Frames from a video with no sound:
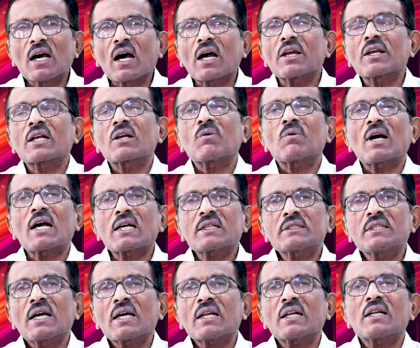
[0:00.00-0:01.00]
ఆ యొక్క
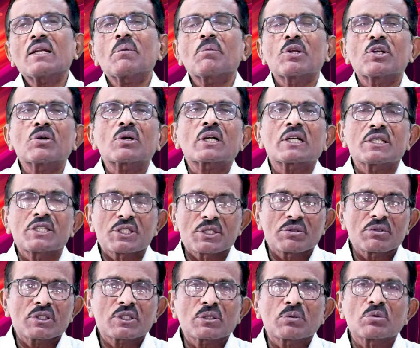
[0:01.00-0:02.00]
వాగ్దానాన్ని మీ యొక్క
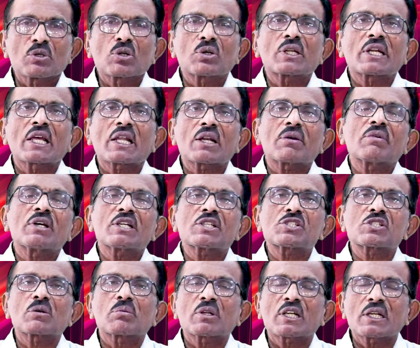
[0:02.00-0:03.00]
జీవితంలో
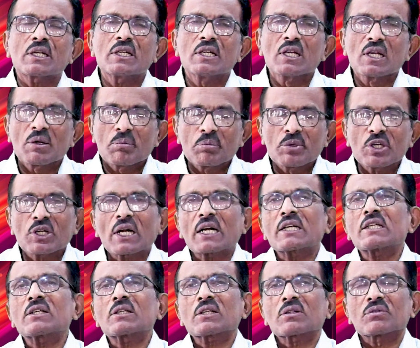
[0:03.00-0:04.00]
నెరవేర్చమని మీరు
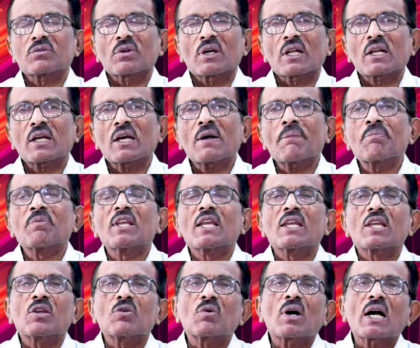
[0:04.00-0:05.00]
అడగటం ద్వారా
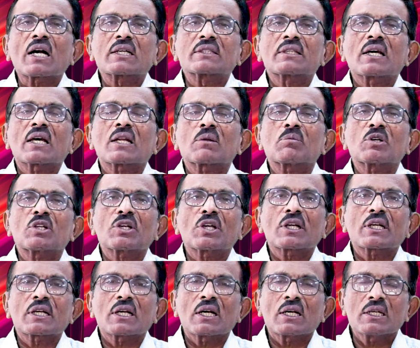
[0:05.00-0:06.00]
ఈ వాగ్దానముల
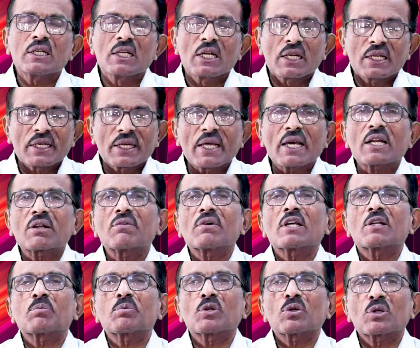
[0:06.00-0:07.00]
యొక్క
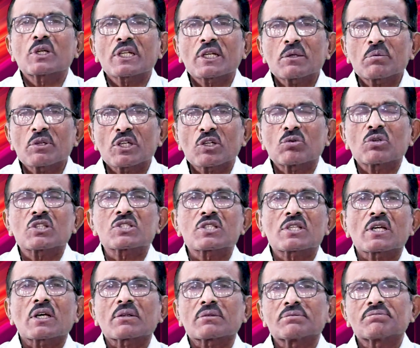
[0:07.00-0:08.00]
నెరవేర్పులోనికి మీరు
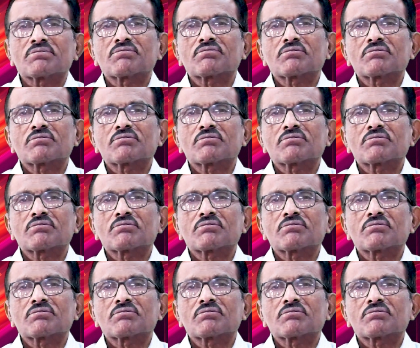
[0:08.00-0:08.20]
వస్తారు